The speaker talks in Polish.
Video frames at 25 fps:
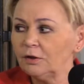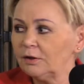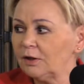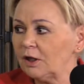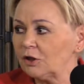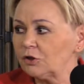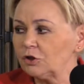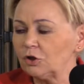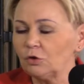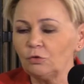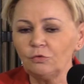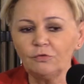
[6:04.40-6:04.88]

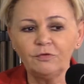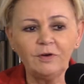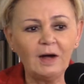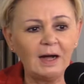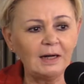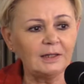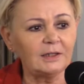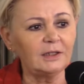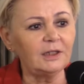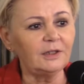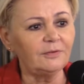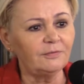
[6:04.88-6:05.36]
nasze
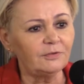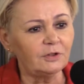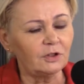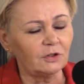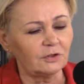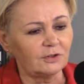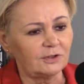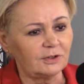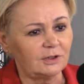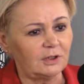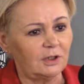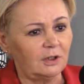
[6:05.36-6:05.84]
uwagi i
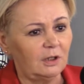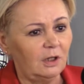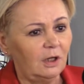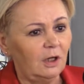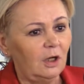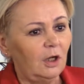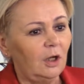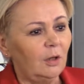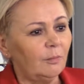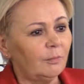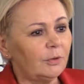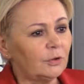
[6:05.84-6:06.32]
wnioski.
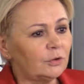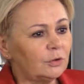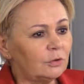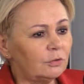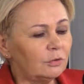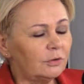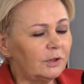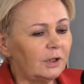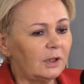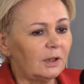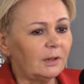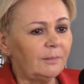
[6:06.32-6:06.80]
Po
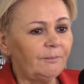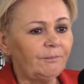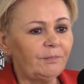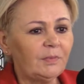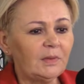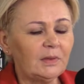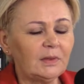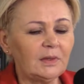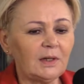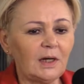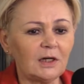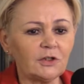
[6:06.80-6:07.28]
drugie,
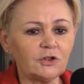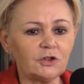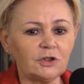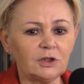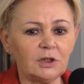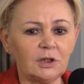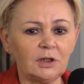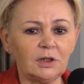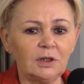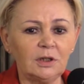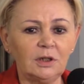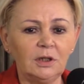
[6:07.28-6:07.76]

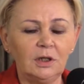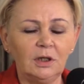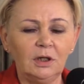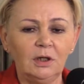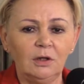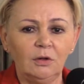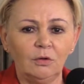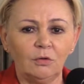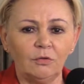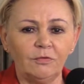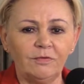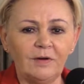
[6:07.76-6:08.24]
nasze
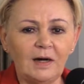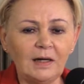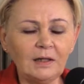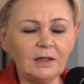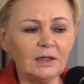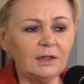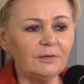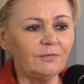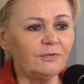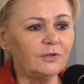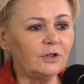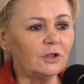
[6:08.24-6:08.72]

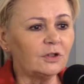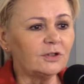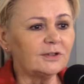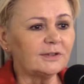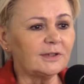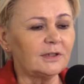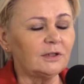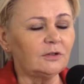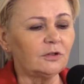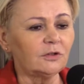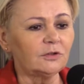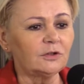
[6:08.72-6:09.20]
uwagi i
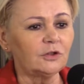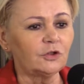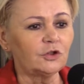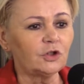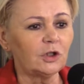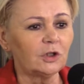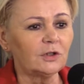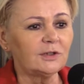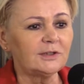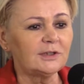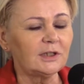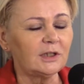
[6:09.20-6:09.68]
wnioski
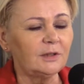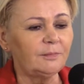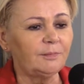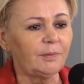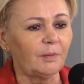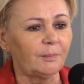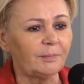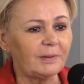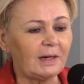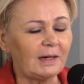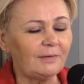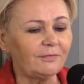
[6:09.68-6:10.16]
dotyczące i
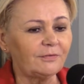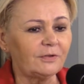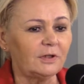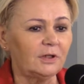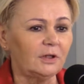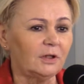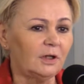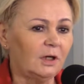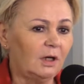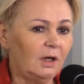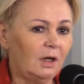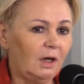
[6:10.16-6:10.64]

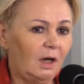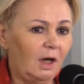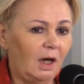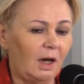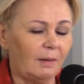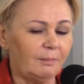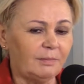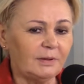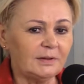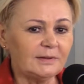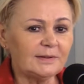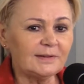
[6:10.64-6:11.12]
poprawki,
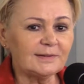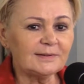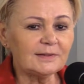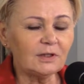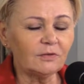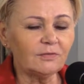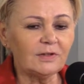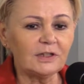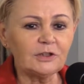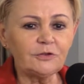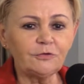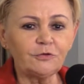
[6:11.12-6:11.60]
aby
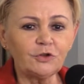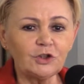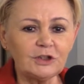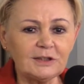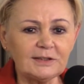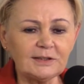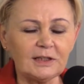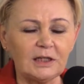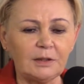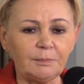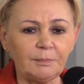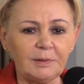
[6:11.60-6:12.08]
testować
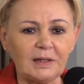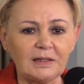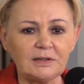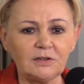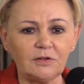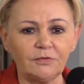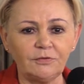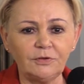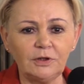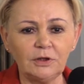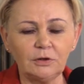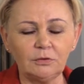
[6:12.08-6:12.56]
wszystkich
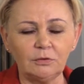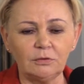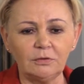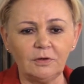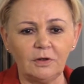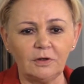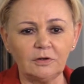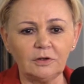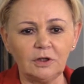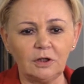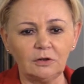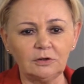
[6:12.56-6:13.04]
pracowników
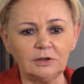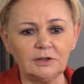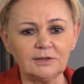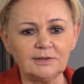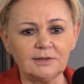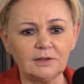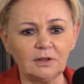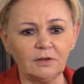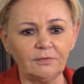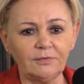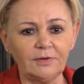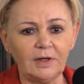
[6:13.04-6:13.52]
ochrony
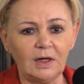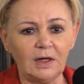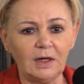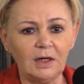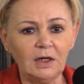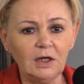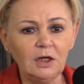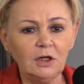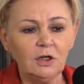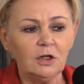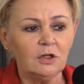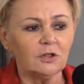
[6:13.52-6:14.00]
zdrowia,
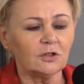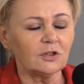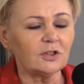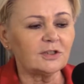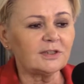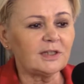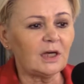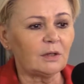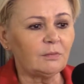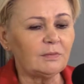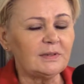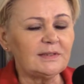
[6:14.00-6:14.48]

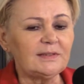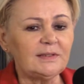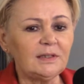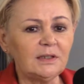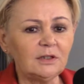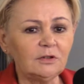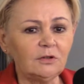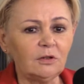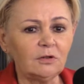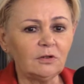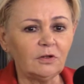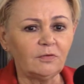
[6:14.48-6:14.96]
zostały
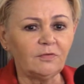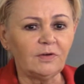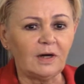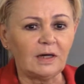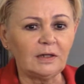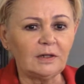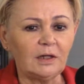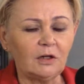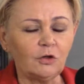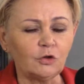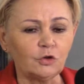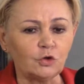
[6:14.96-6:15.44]

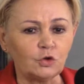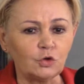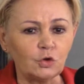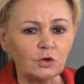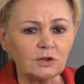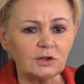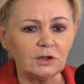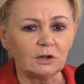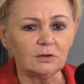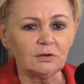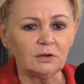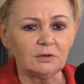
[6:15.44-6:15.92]
zignorowane,
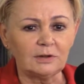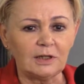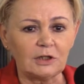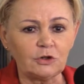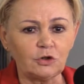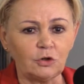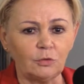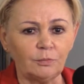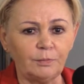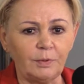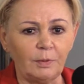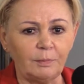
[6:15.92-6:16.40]
odrzucono
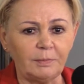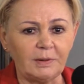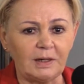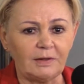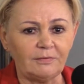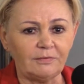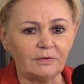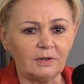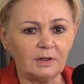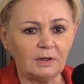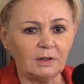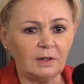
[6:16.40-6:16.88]
naszą
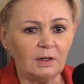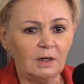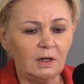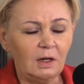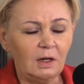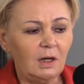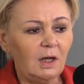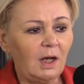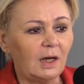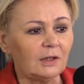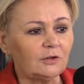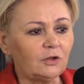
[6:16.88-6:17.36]
poprawkę.
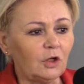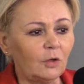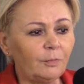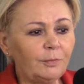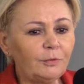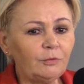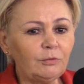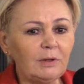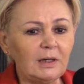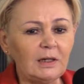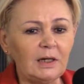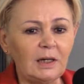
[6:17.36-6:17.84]
A to
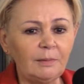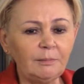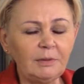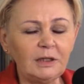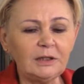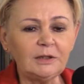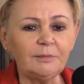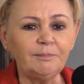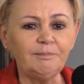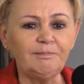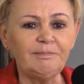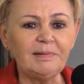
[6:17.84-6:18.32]
był
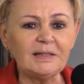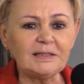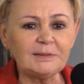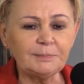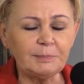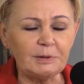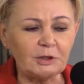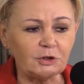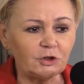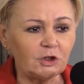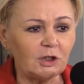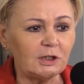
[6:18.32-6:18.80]
element
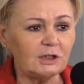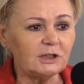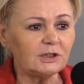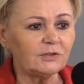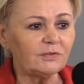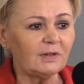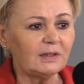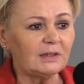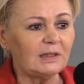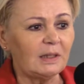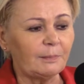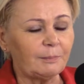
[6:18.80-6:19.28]

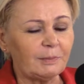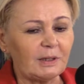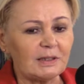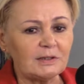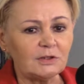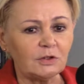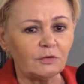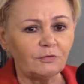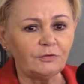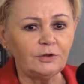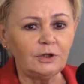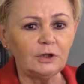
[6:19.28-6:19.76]
bezpieczeństwa dla
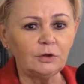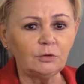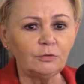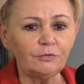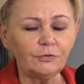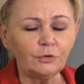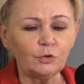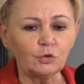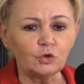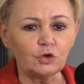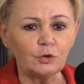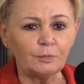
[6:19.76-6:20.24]

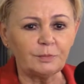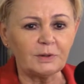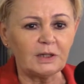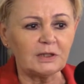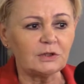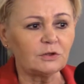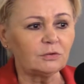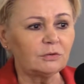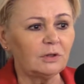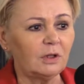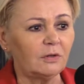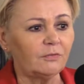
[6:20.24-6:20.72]
pracowników, którzy
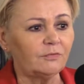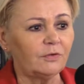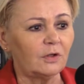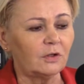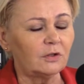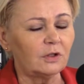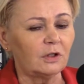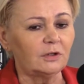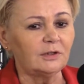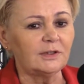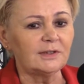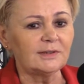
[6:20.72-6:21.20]
pracują w
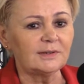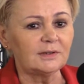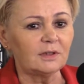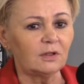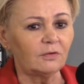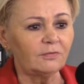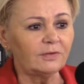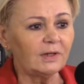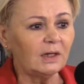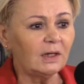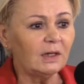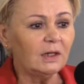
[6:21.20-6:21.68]
ochronie
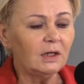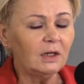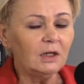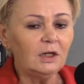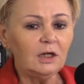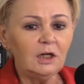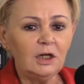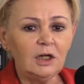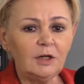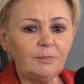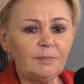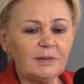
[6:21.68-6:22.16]
zdrowia
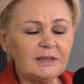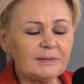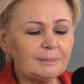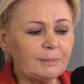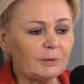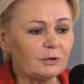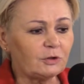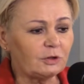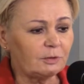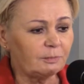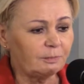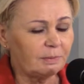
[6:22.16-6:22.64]
i
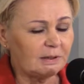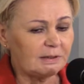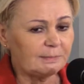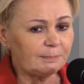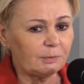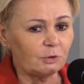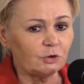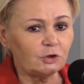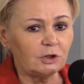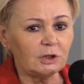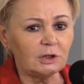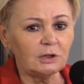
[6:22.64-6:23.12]

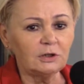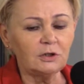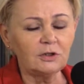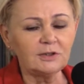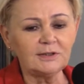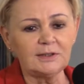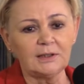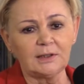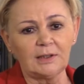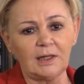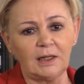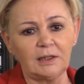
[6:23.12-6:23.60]
bezpośrednio
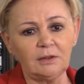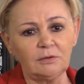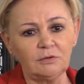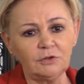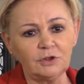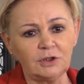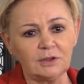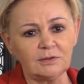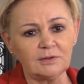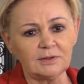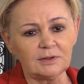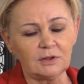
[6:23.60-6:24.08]
stykają
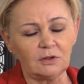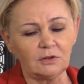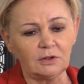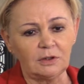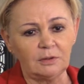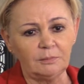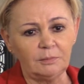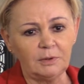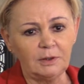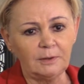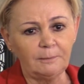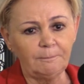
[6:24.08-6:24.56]
się z
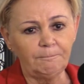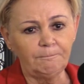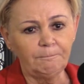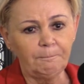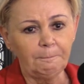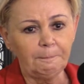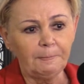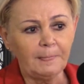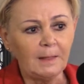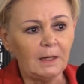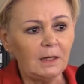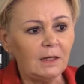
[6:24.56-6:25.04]
chorymi.
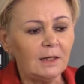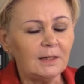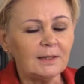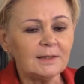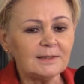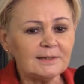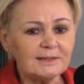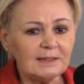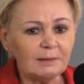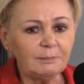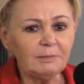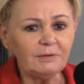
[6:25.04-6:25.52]

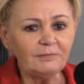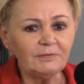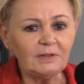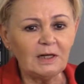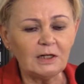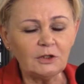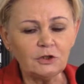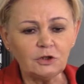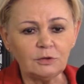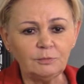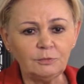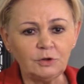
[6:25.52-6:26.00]
Chcemy w
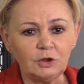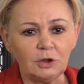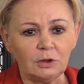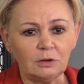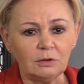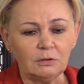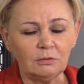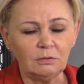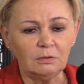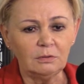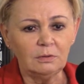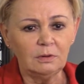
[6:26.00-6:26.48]
dalszym
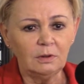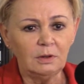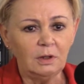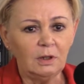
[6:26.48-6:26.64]
ciągu